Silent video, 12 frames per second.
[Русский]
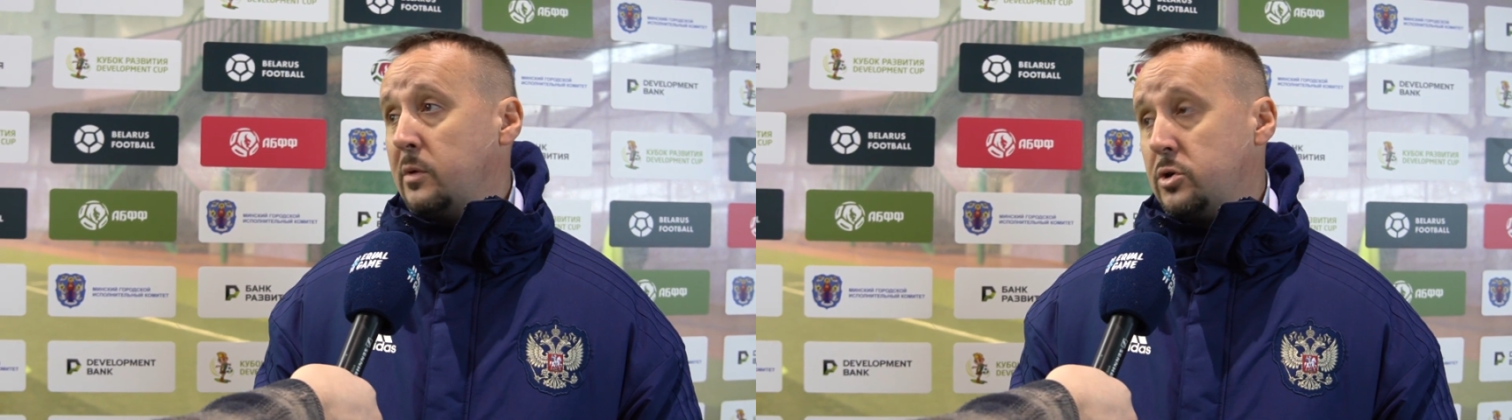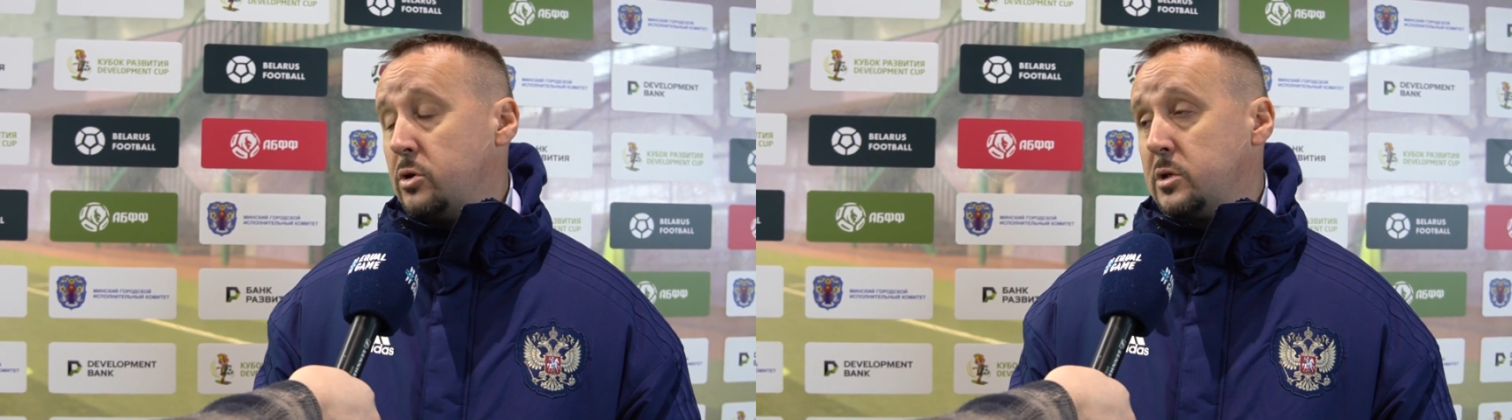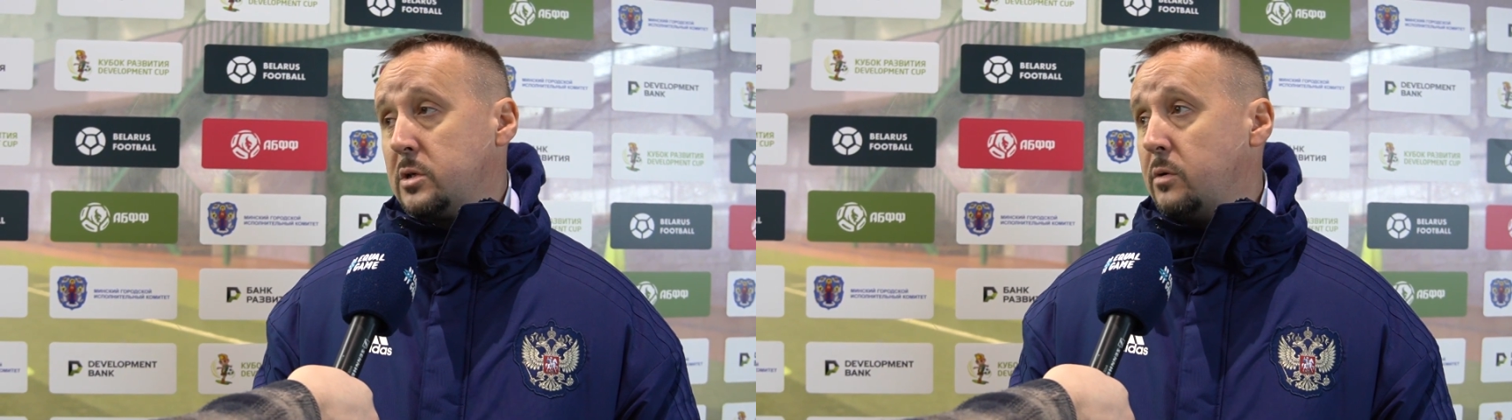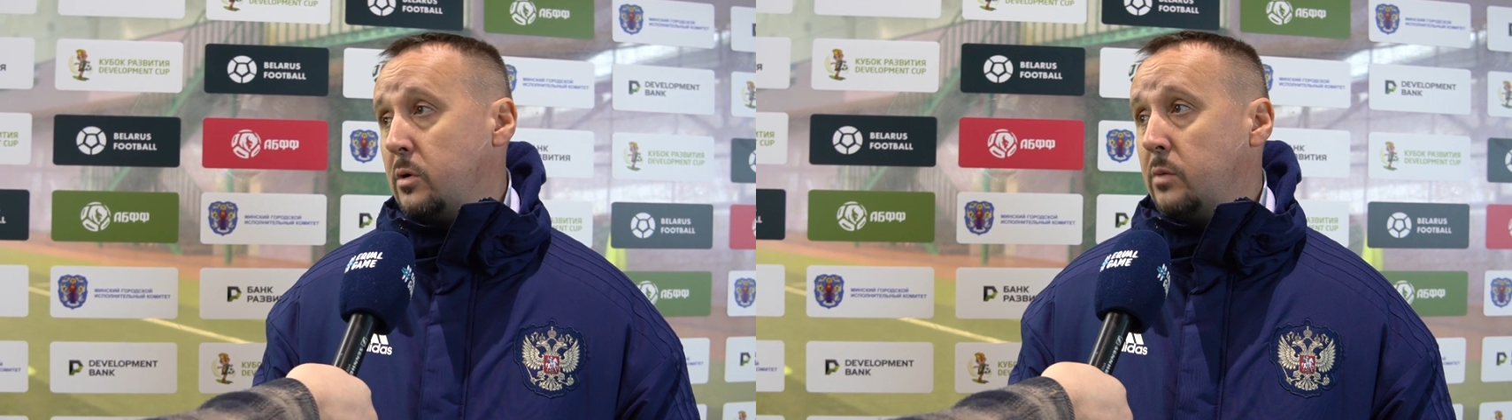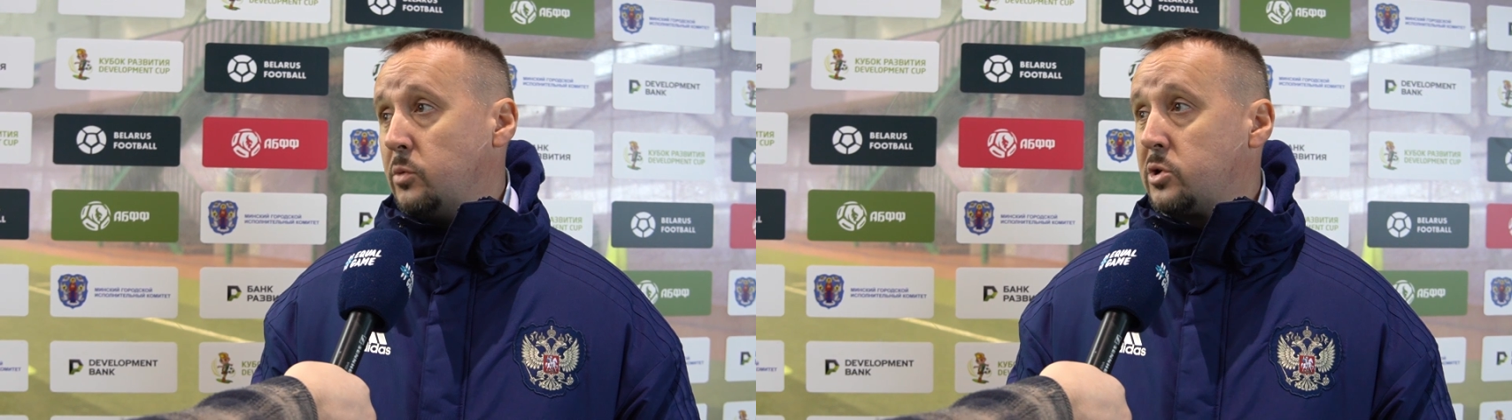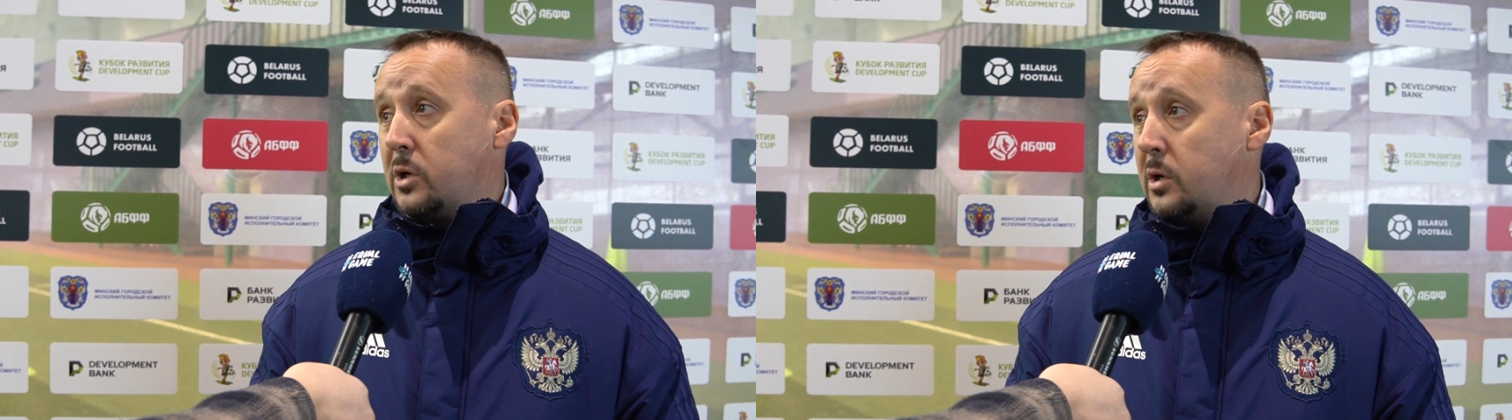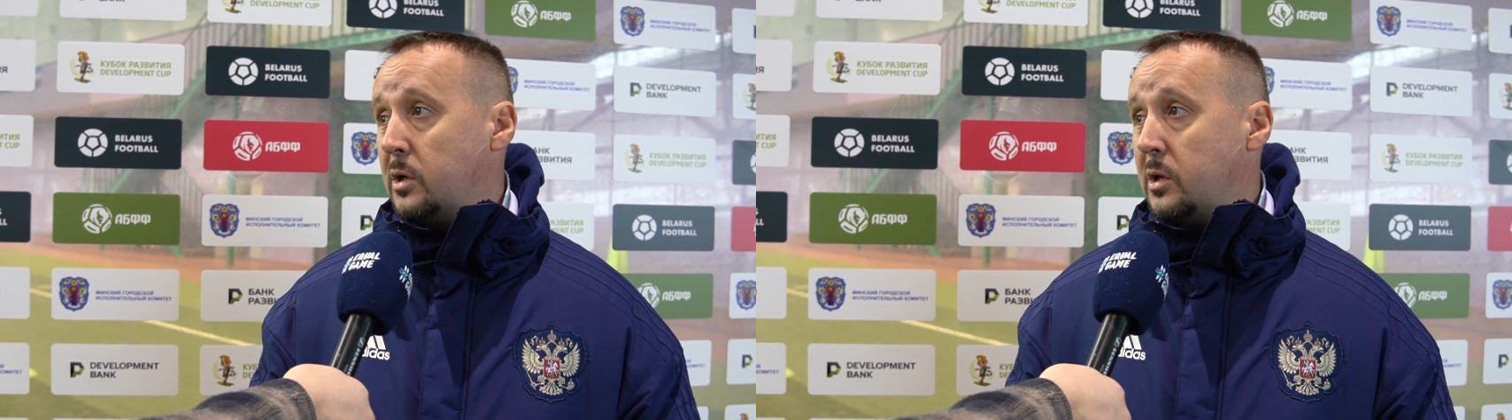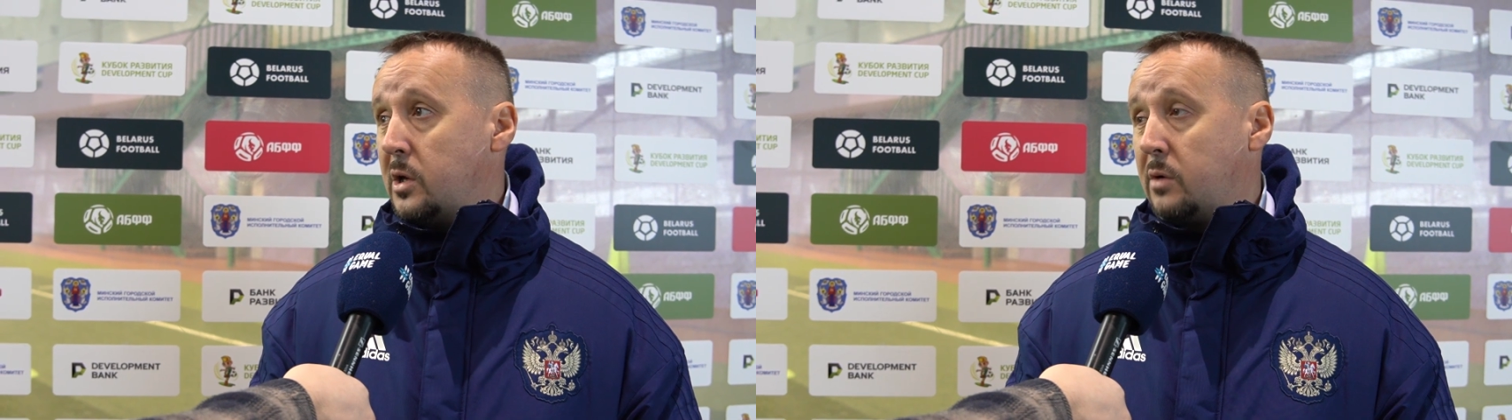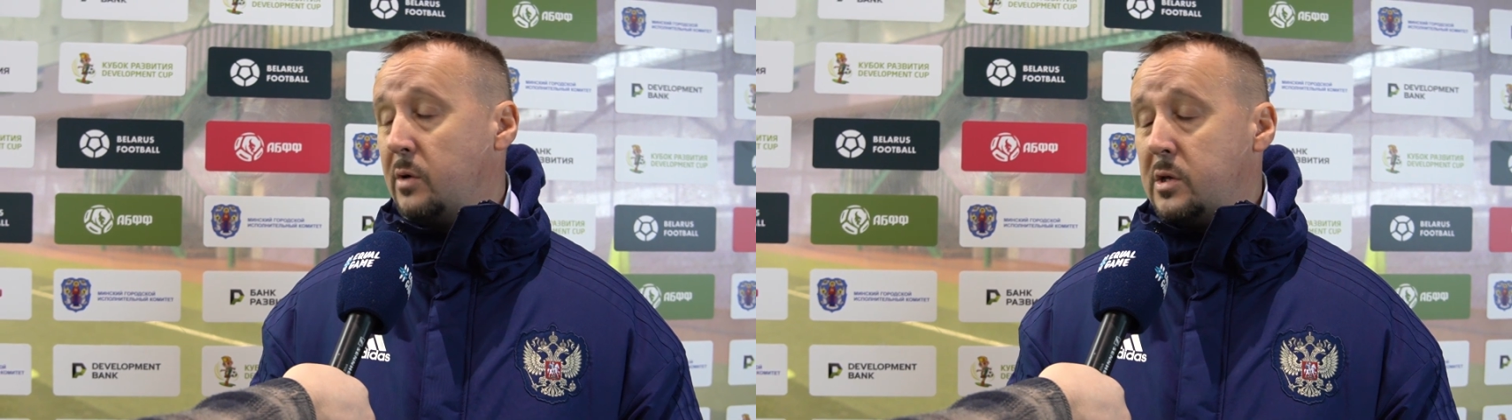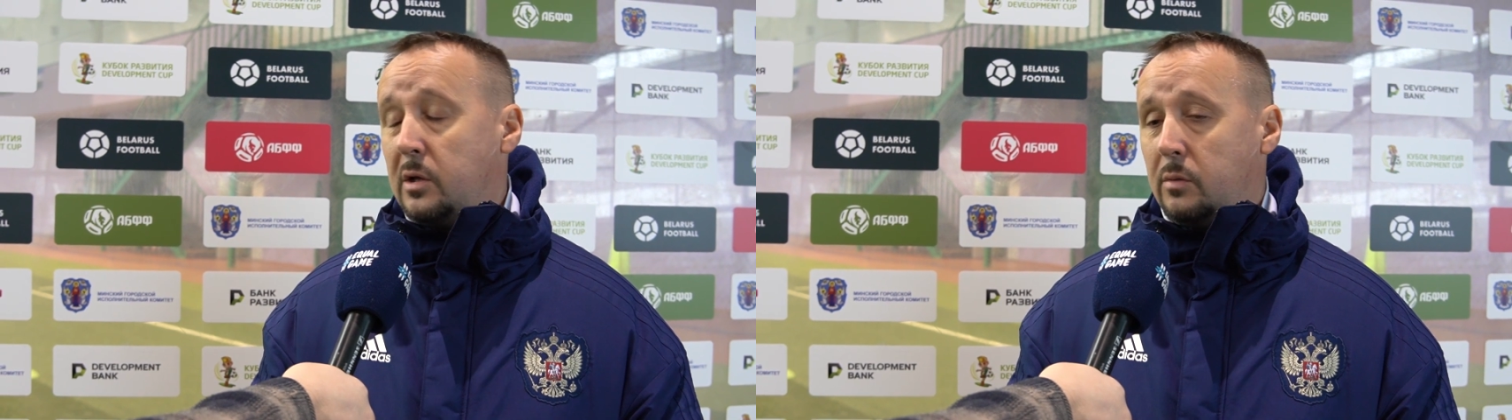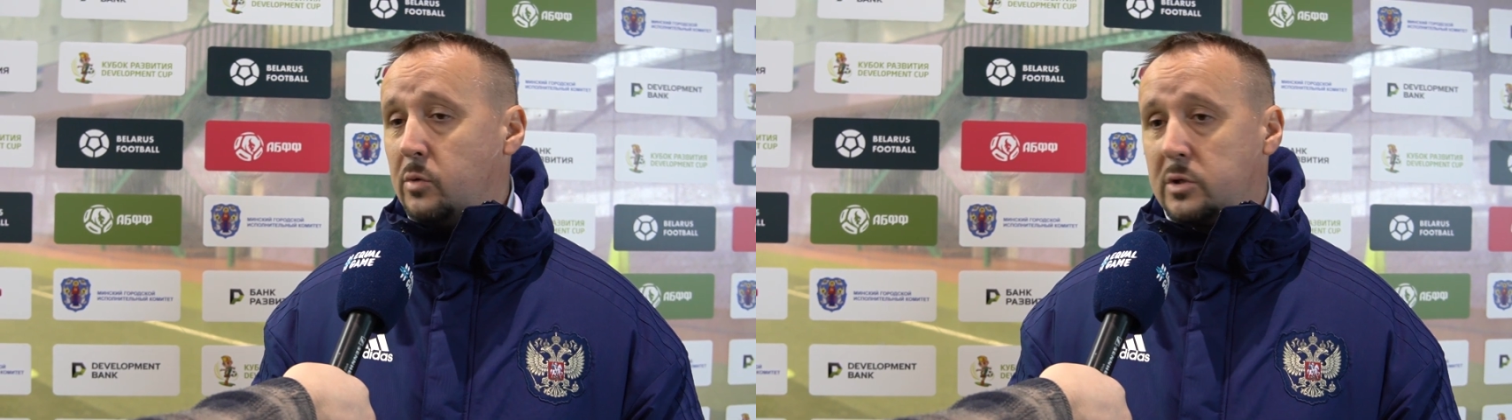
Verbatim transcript: еще раз говорю, немножко не хватило,